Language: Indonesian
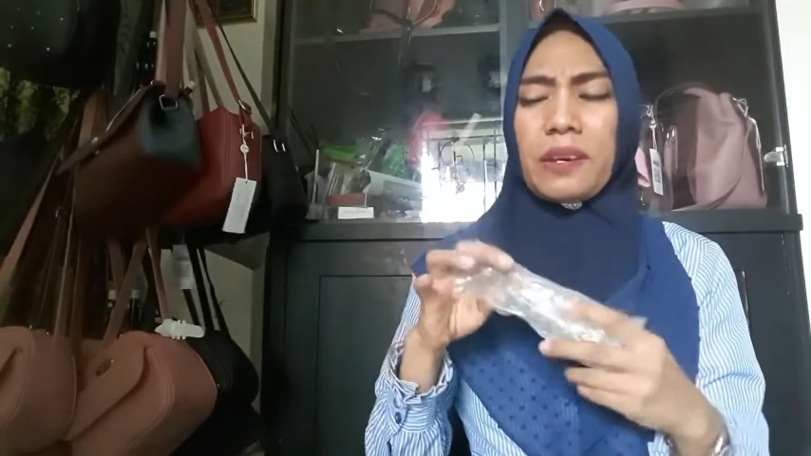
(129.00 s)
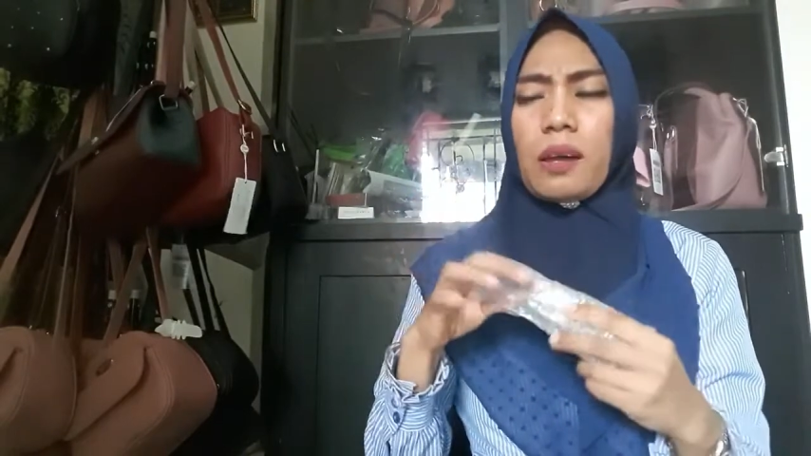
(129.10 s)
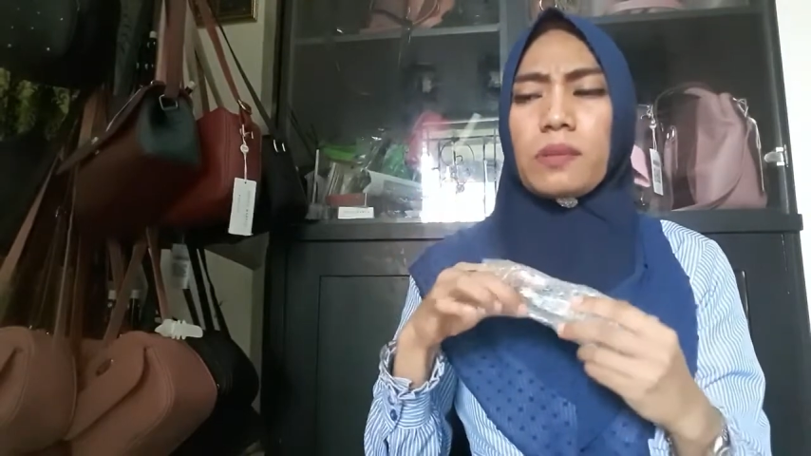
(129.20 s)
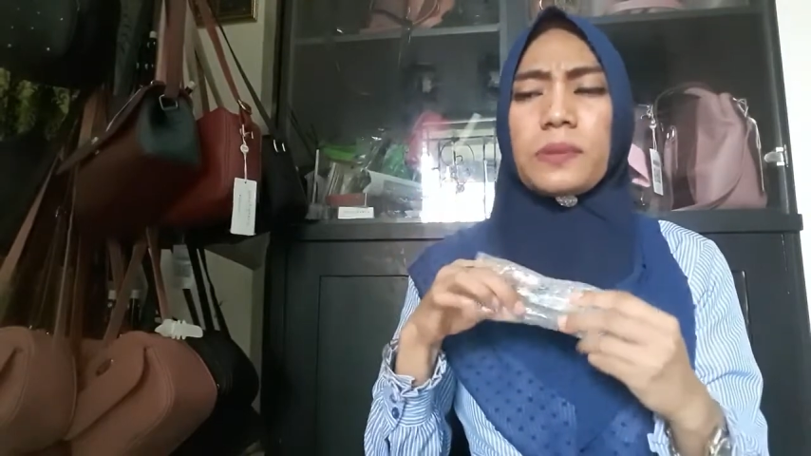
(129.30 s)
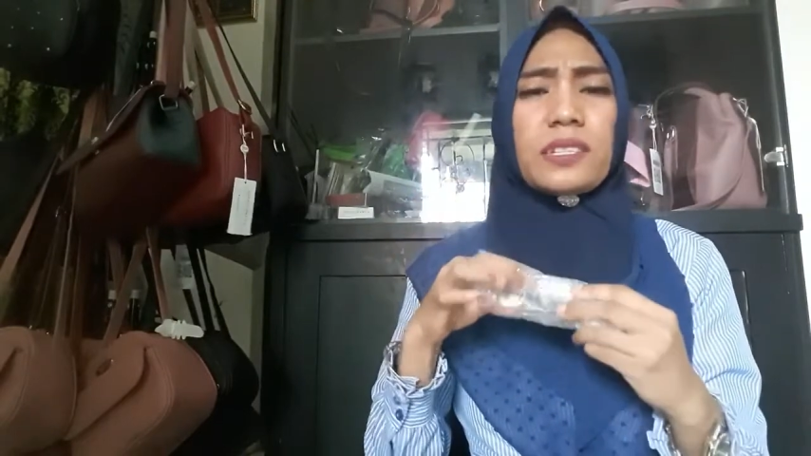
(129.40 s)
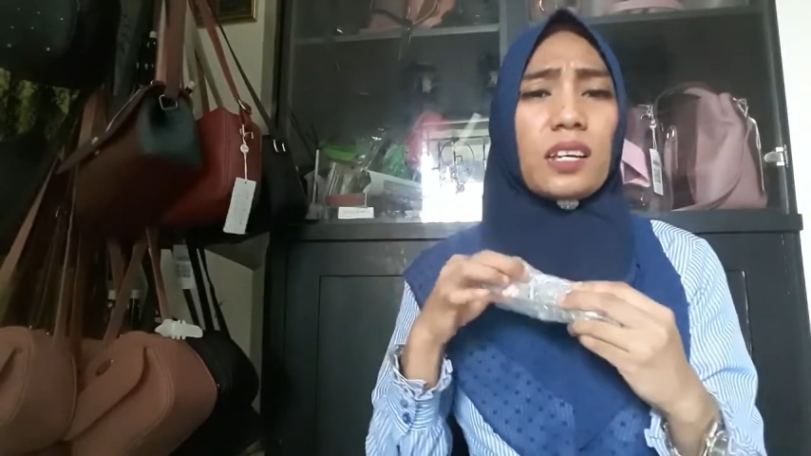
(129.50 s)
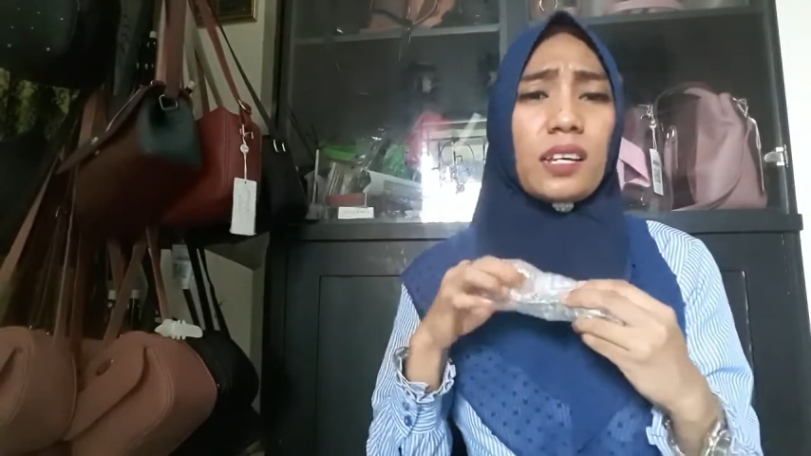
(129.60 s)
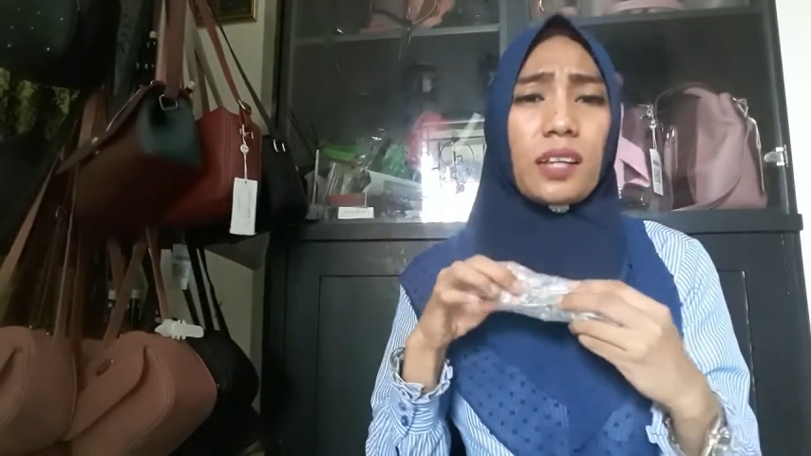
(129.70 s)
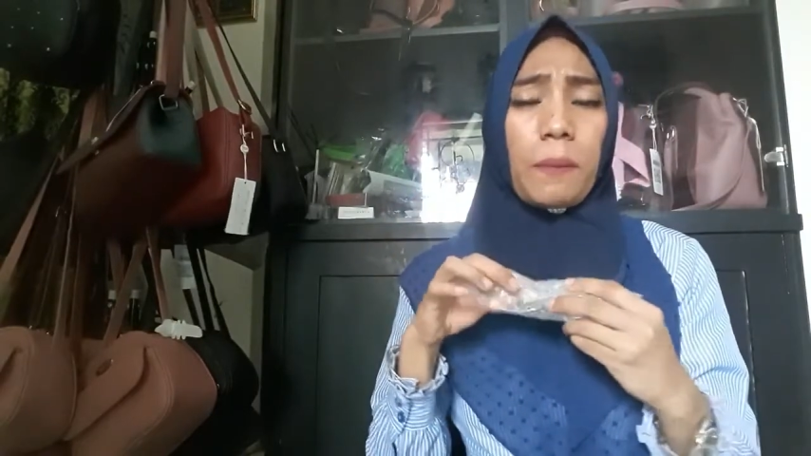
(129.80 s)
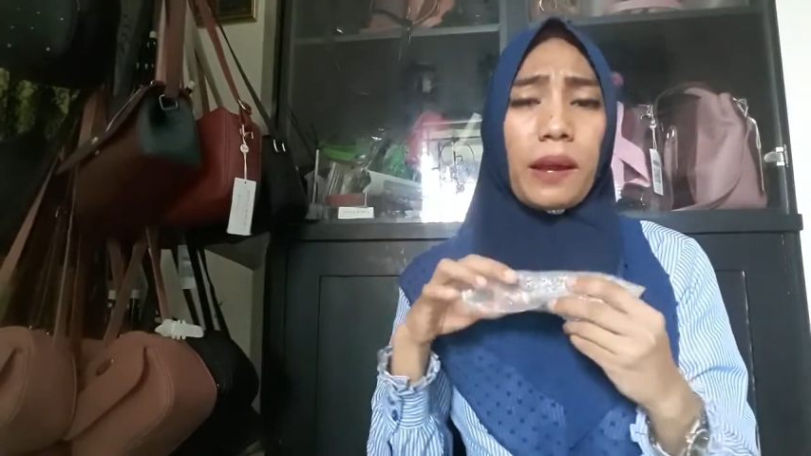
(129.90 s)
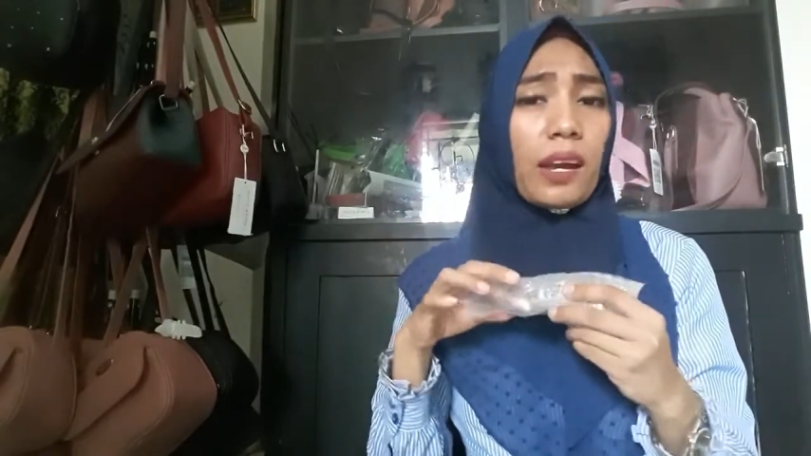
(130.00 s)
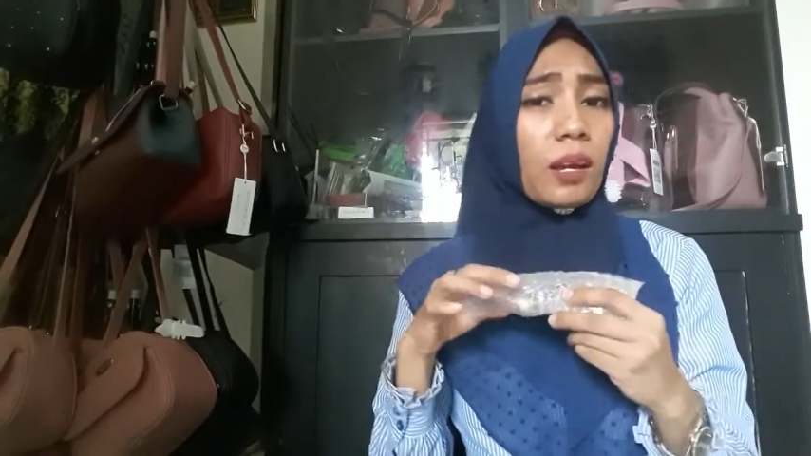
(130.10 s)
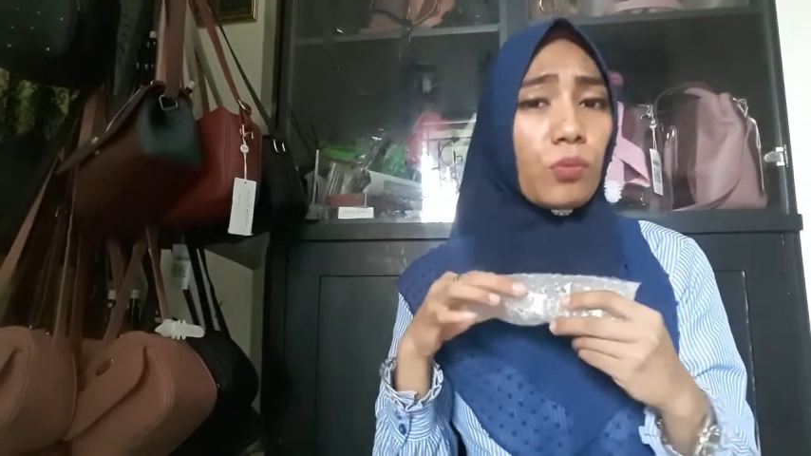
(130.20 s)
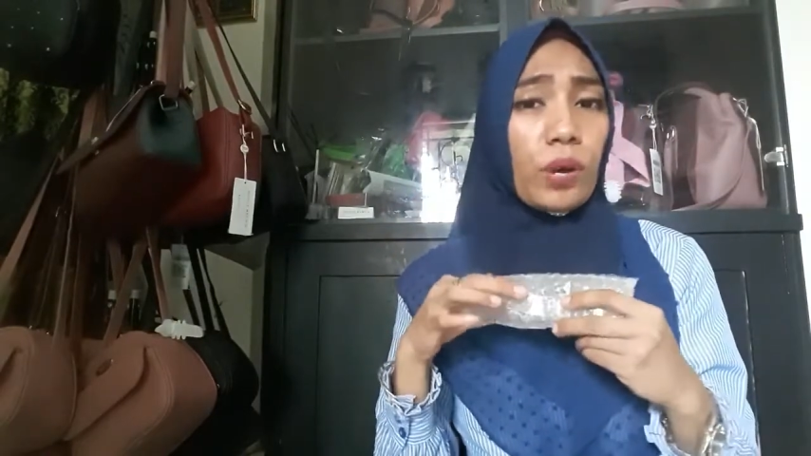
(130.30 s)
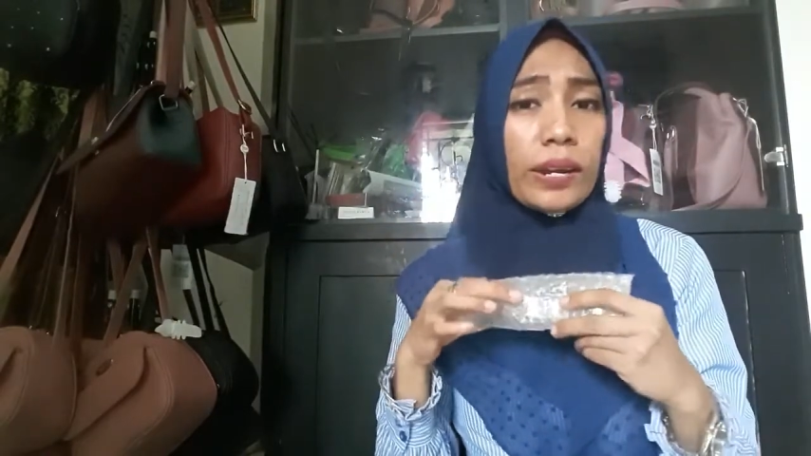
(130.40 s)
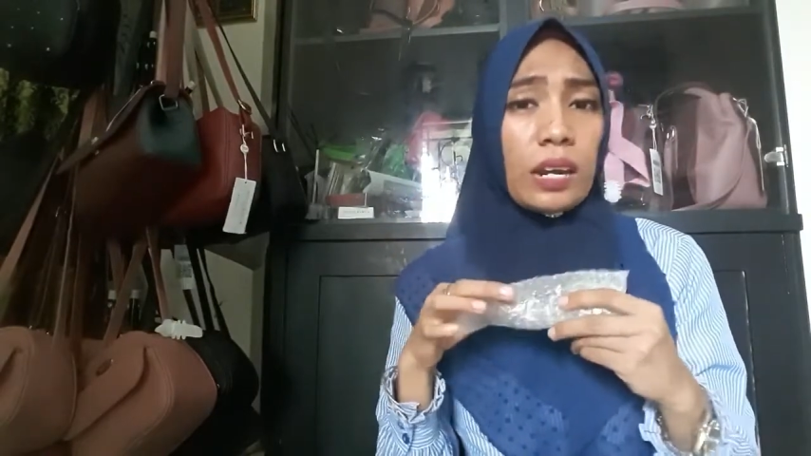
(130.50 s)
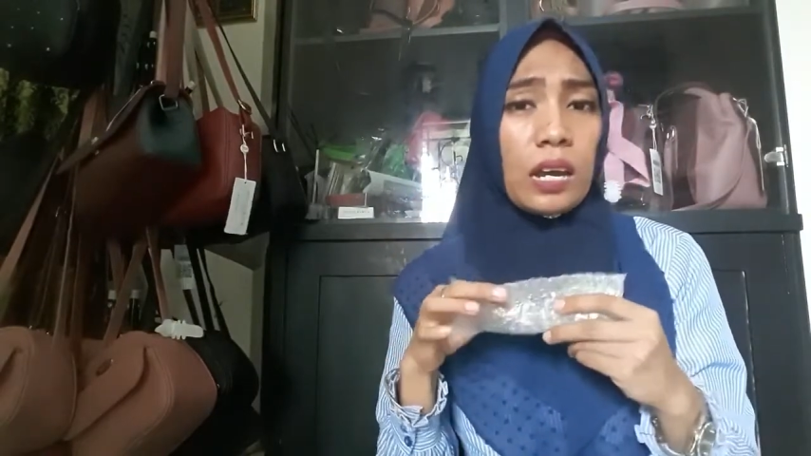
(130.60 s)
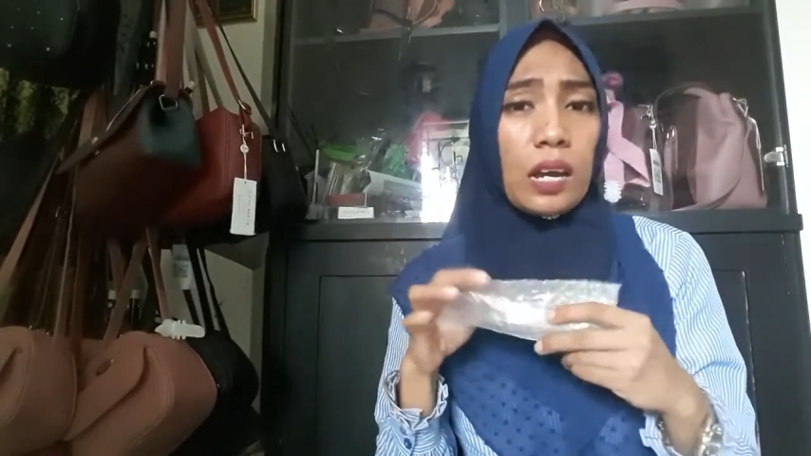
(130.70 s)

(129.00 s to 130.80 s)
nggak apa-apa sih yang kita pakai kan bukan